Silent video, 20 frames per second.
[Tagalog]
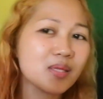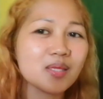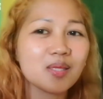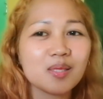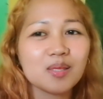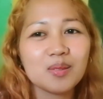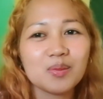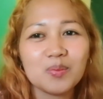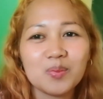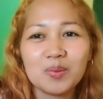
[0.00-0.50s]

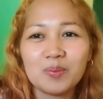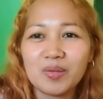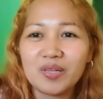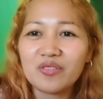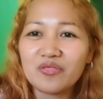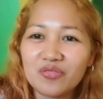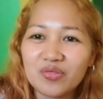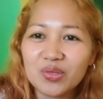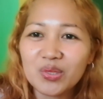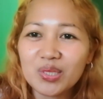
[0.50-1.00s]
so,
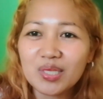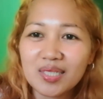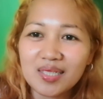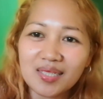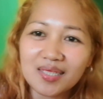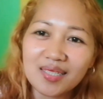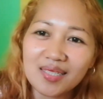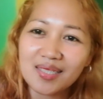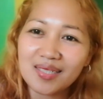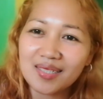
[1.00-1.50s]
bye-bye for
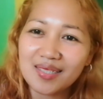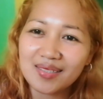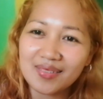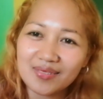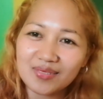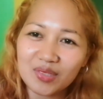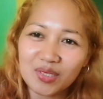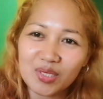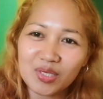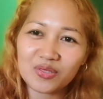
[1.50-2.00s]

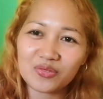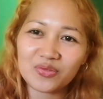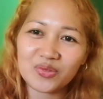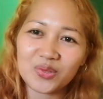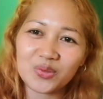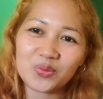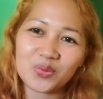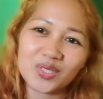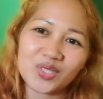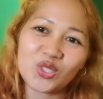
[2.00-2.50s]
now. Thank you
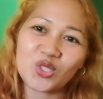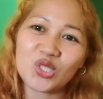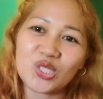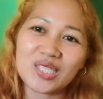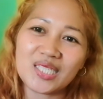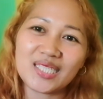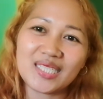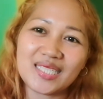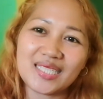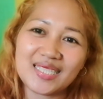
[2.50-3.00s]
for
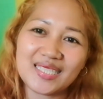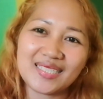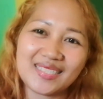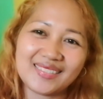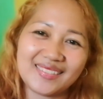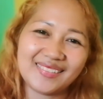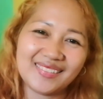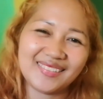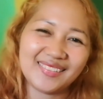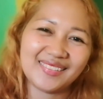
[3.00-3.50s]

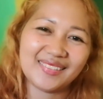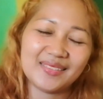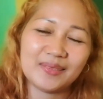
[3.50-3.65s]
watching.